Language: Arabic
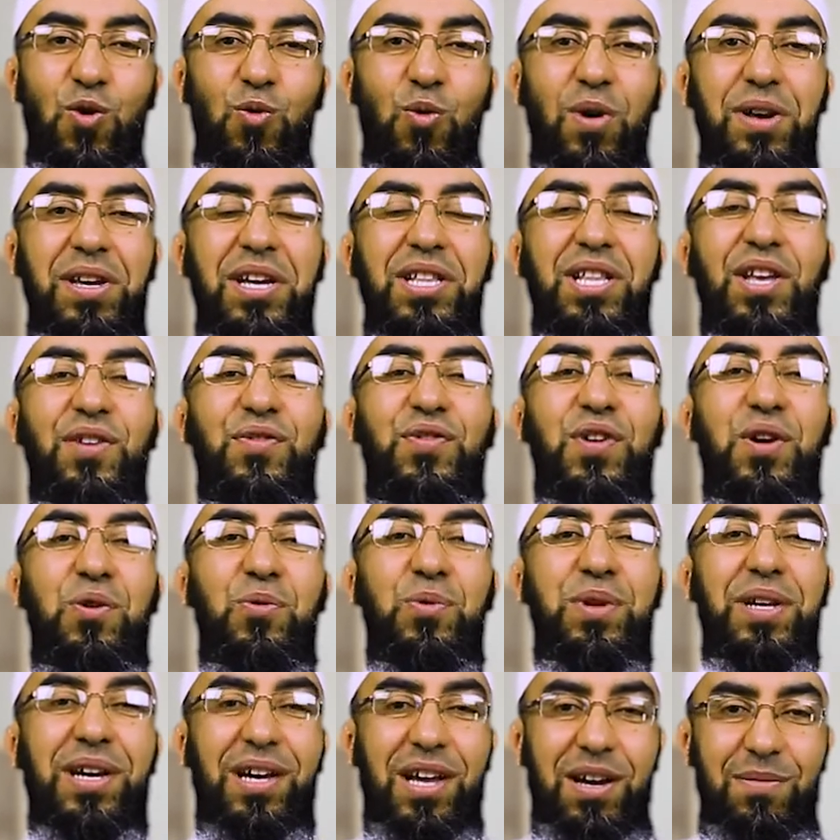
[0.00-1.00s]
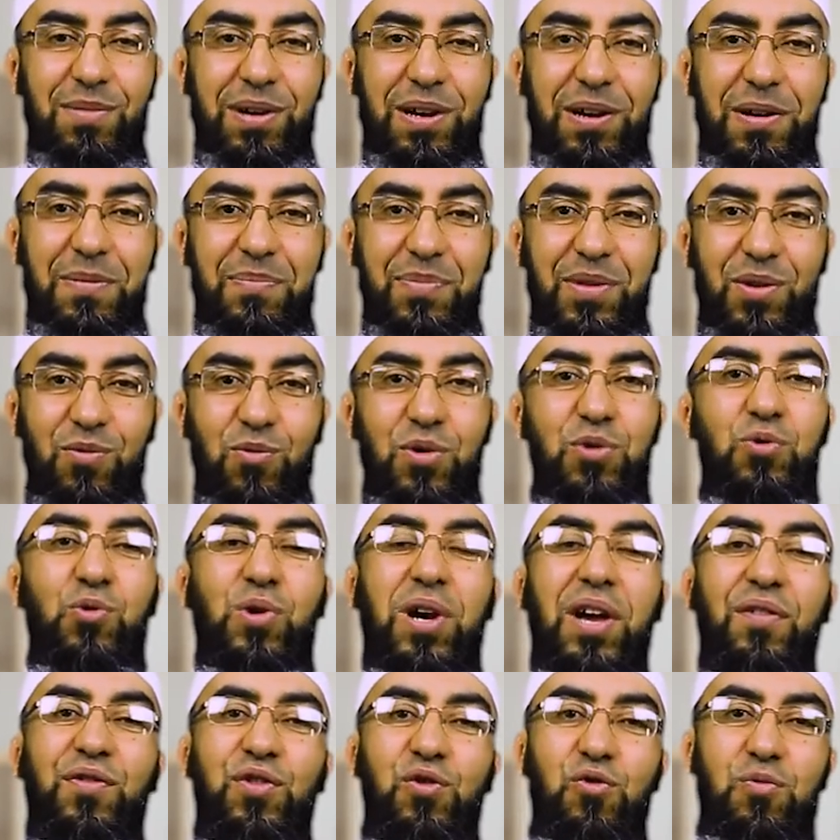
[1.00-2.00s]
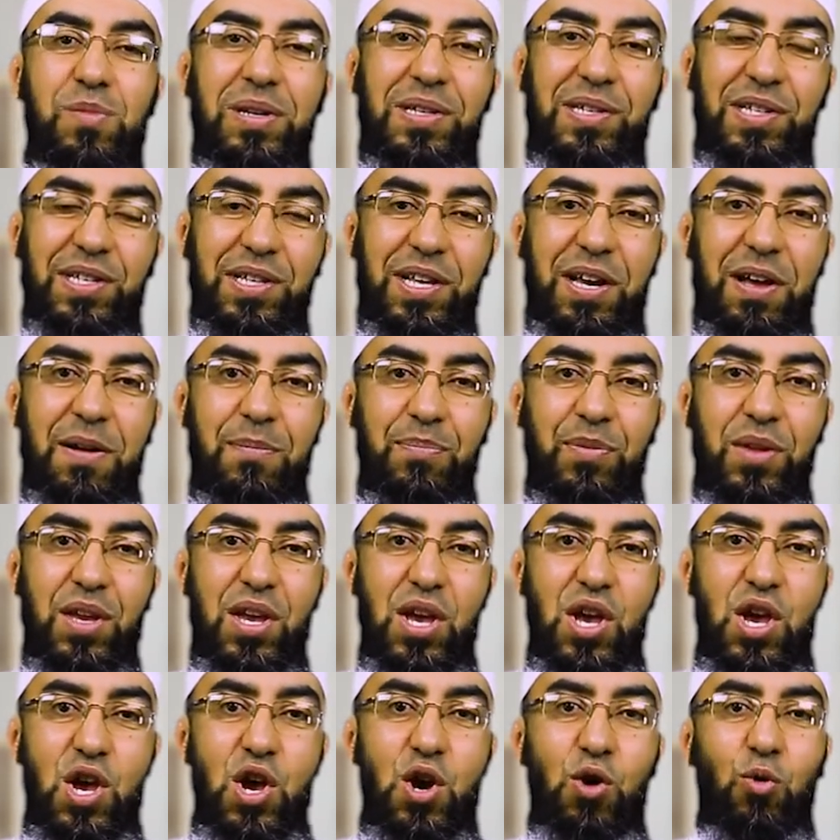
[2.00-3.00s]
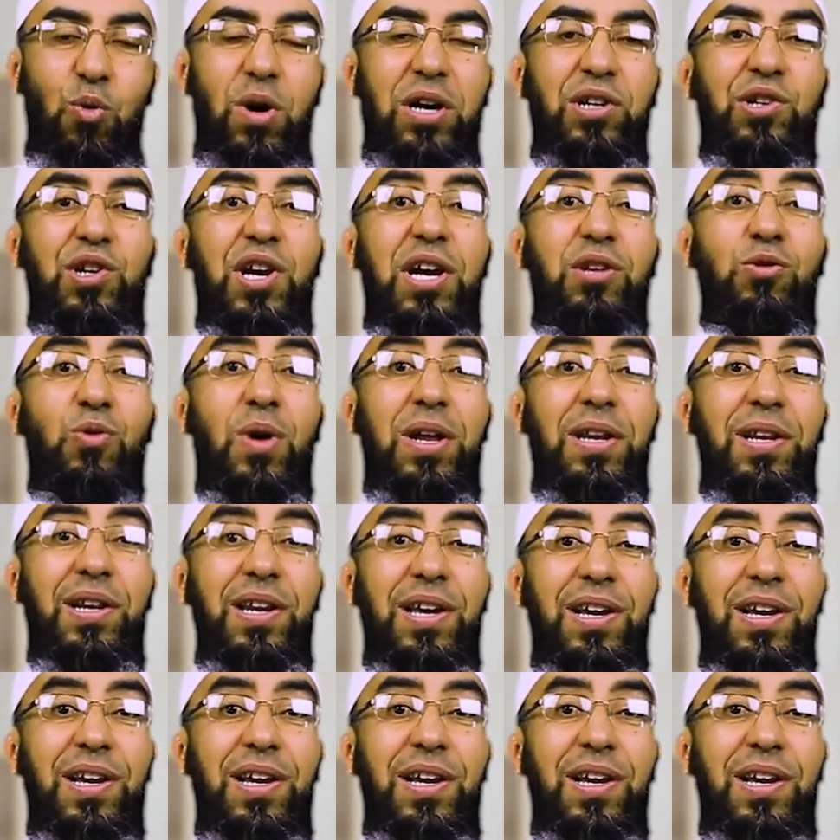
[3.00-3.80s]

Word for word: ويدفع نقمه ويكافئ مزيده وأشهد أن